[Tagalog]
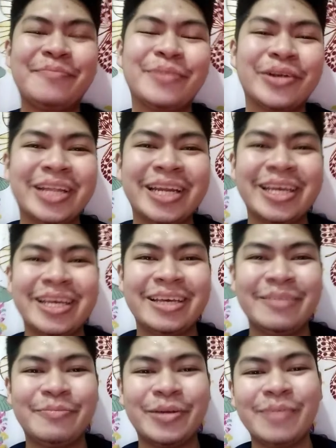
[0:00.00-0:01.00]
Number
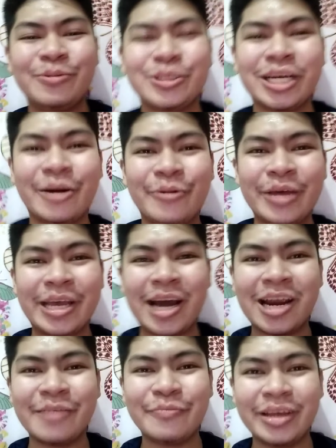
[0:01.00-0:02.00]
3. Pwede mo siya gawing
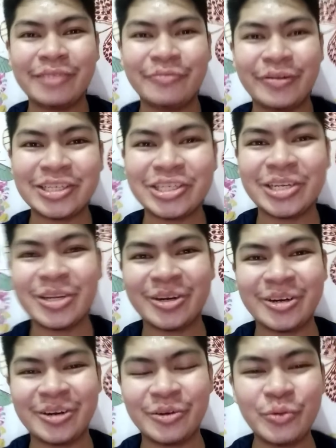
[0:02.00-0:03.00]
carpet
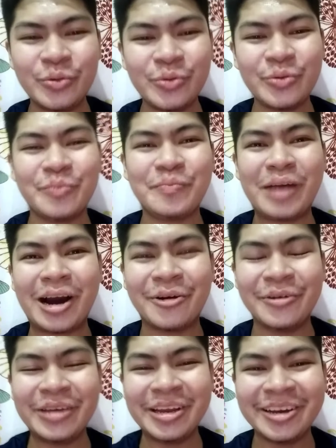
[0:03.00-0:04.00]
freshener. Ooh,
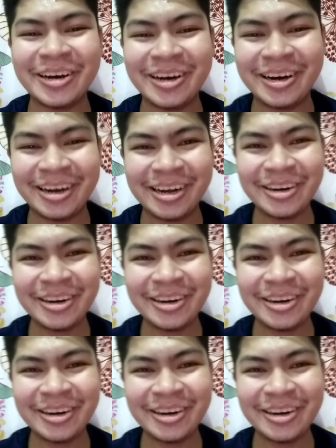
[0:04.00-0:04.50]
bago yan ha.